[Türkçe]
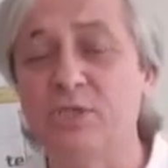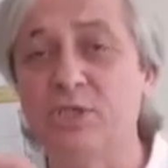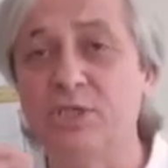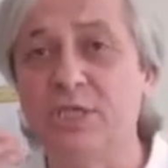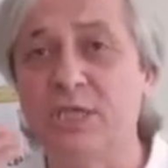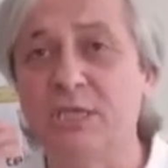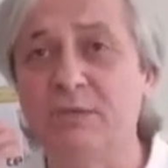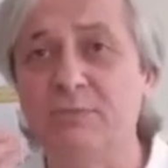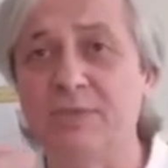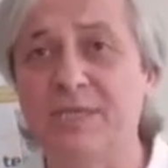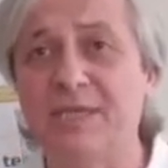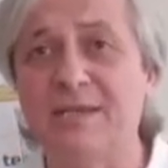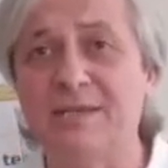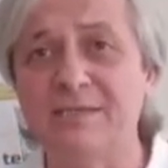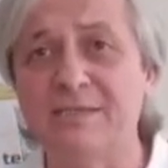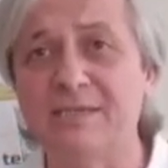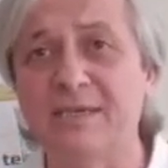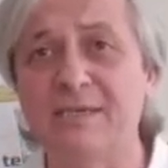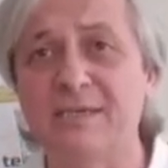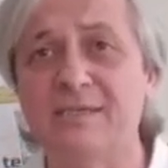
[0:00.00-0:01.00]
içindeki
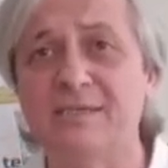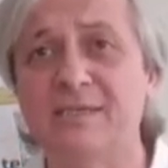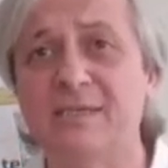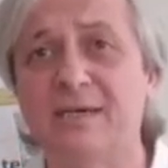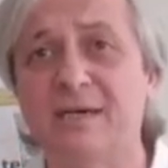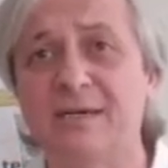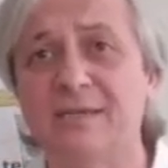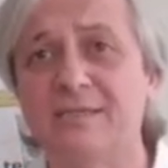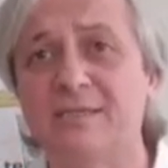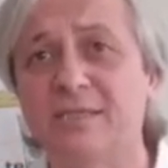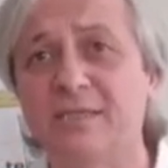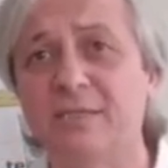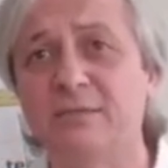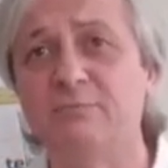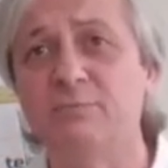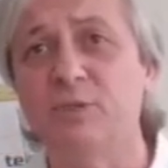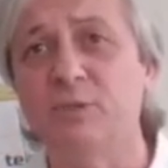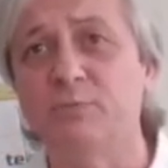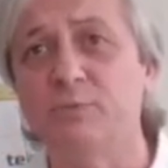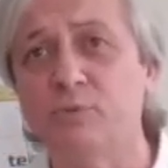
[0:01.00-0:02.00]
mineral sayısı
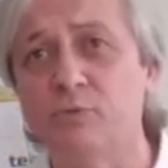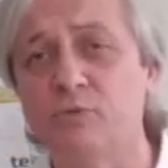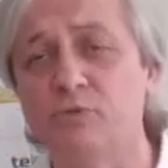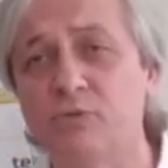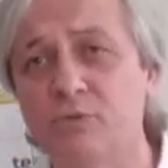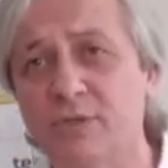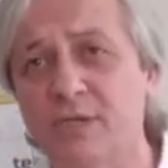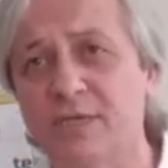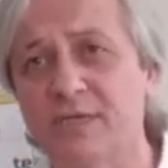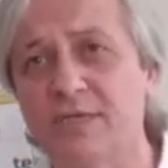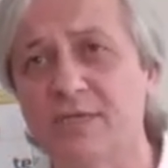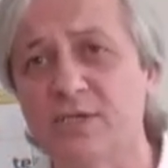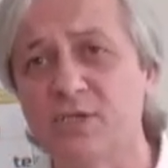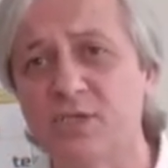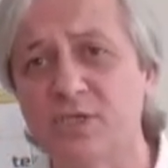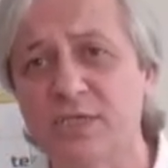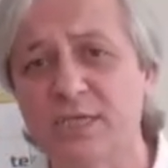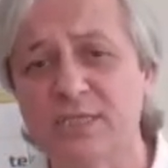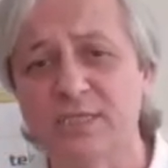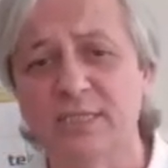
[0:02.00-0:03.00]
arttırılmış bir suyun
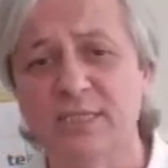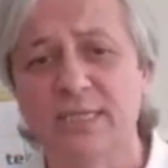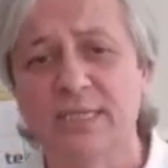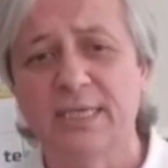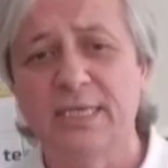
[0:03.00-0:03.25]
arkadaşlar